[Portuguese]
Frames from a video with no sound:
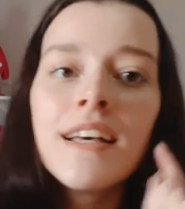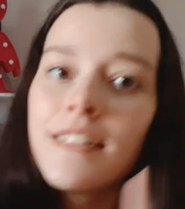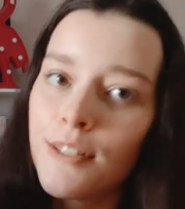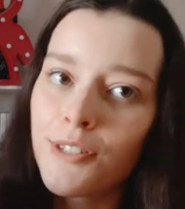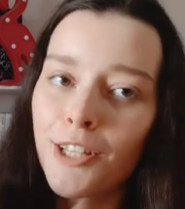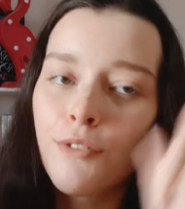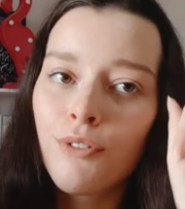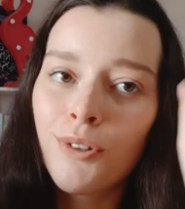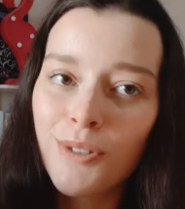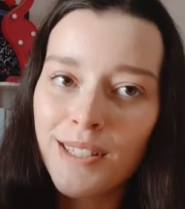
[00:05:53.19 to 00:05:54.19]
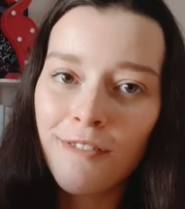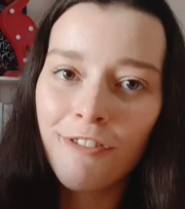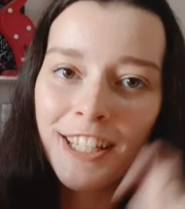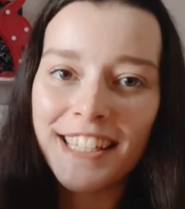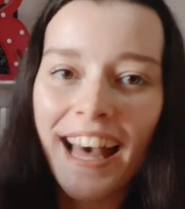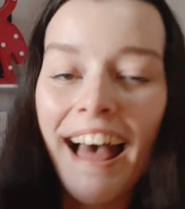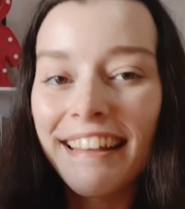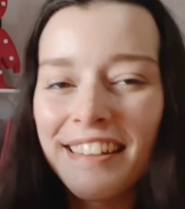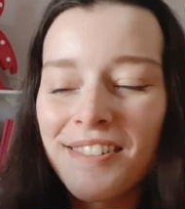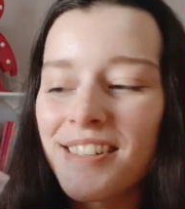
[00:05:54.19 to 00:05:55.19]
se você não viu, inclusive, vou deixar
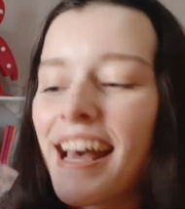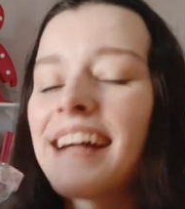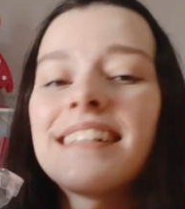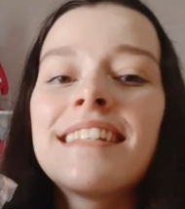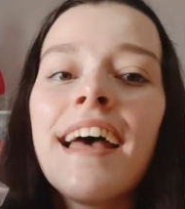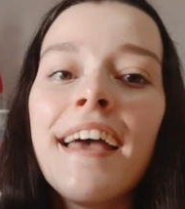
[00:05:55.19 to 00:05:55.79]
aqui nos cards,